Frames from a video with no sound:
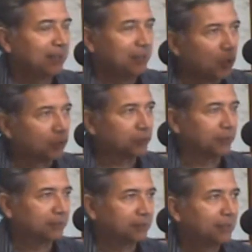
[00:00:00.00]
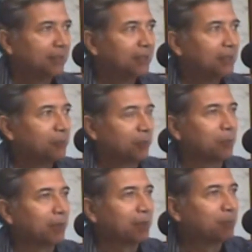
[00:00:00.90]
Limosnas.
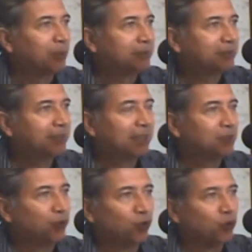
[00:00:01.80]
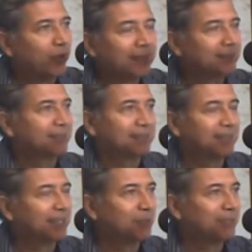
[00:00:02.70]
Pero para el policía no es
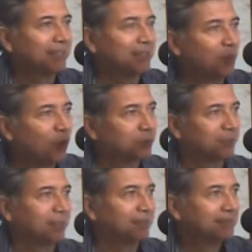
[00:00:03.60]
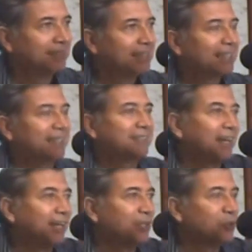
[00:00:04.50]
necesariamente limosna.
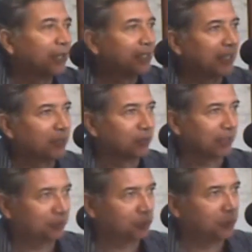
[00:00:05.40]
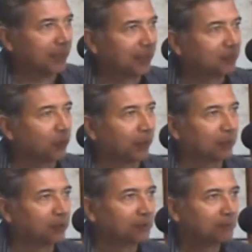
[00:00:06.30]
Quizás ellos creyeron que le subían el
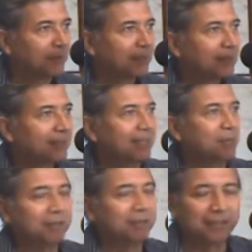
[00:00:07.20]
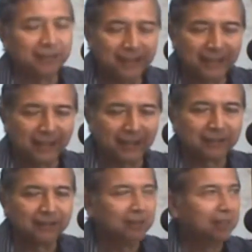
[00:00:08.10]
sueldo y le mantenían